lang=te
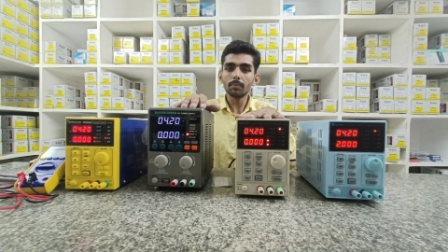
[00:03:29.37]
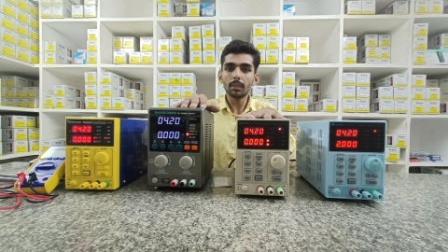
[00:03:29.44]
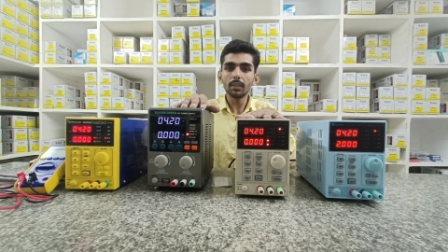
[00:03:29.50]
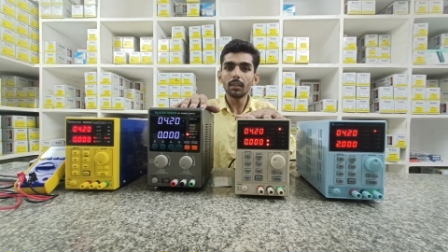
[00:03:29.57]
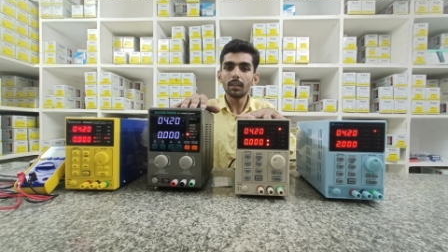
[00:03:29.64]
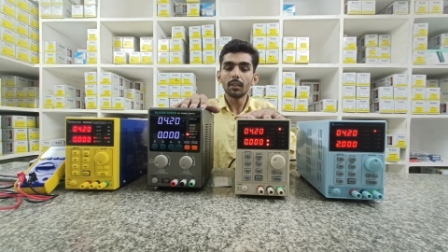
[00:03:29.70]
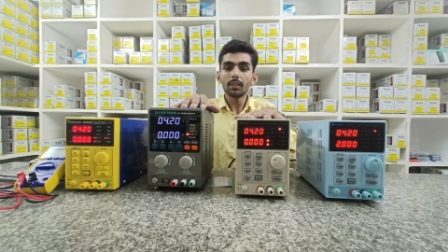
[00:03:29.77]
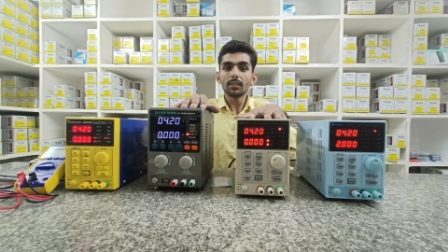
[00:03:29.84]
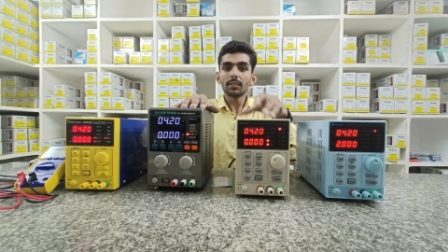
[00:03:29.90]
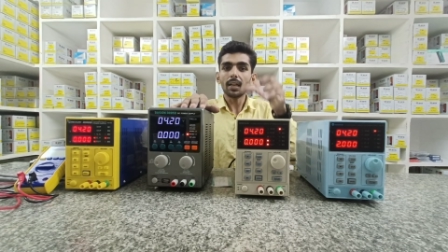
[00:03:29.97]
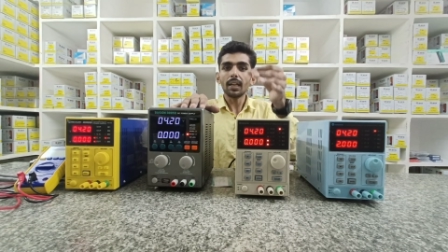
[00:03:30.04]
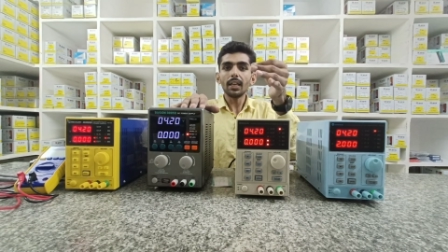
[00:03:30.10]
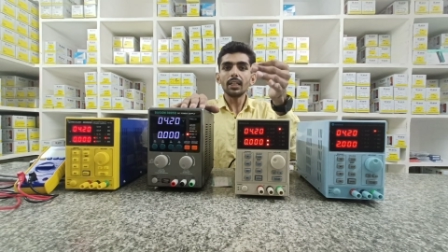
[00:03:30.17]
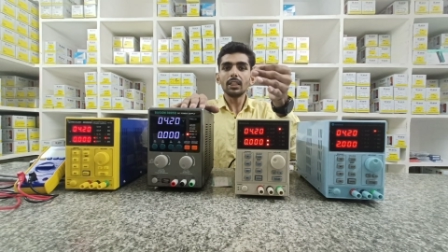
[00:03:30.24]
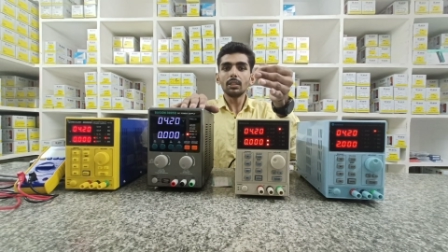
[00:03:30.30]
మనం
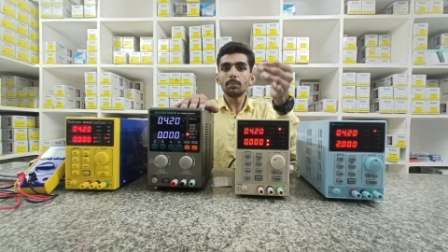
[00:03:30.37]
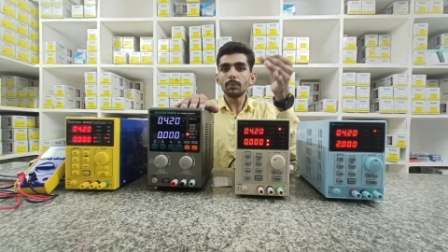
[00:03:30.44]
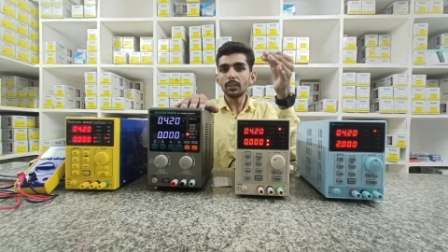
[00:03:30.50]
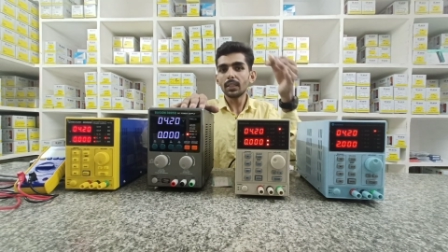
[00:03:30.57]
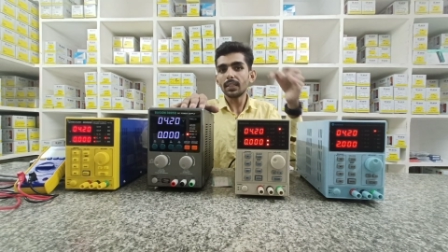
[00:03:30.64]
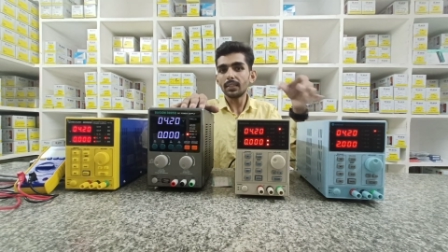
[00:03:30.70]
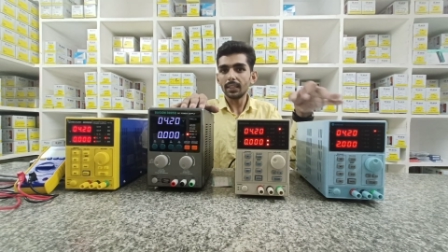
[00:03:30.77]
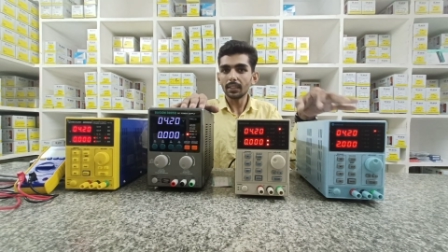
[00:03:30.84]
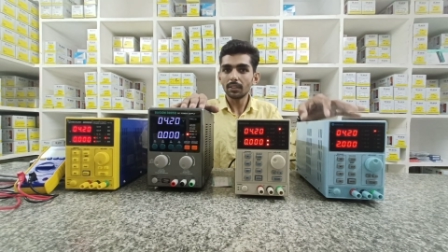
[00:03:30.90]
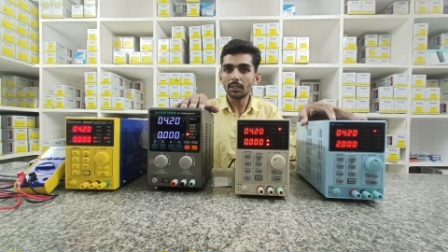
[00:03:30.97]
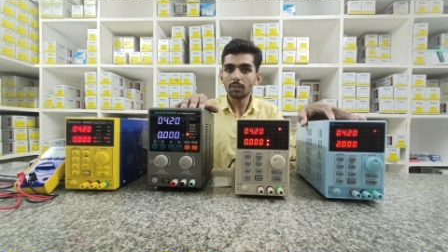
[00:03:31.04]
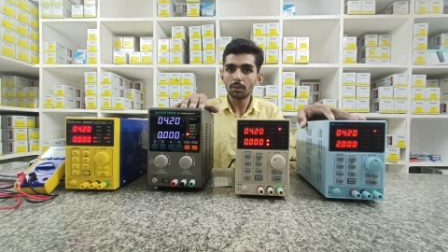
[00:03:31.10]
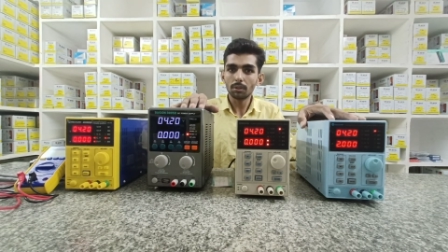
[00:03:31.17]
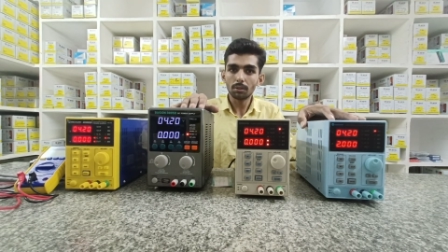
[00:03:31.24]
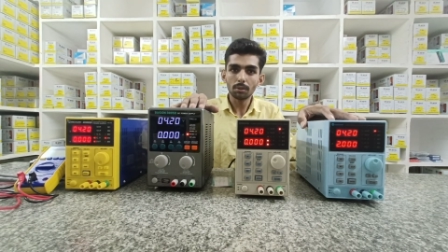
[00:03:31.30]
చాలా స్పీడ్గా చెక్
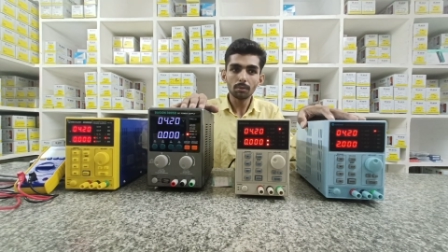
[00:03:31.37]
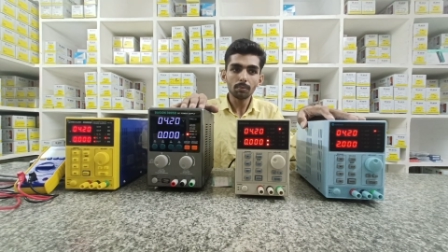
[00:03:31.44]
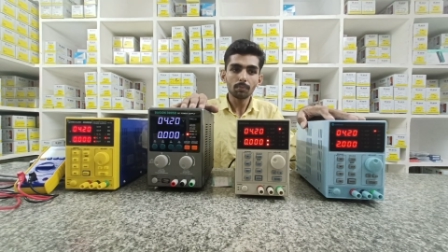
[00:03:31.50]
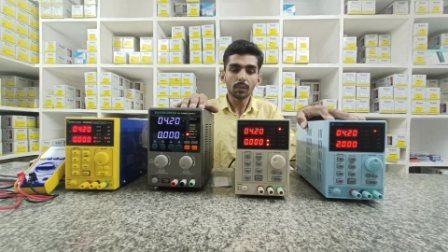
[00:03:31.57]
చేసుకోవచ్చు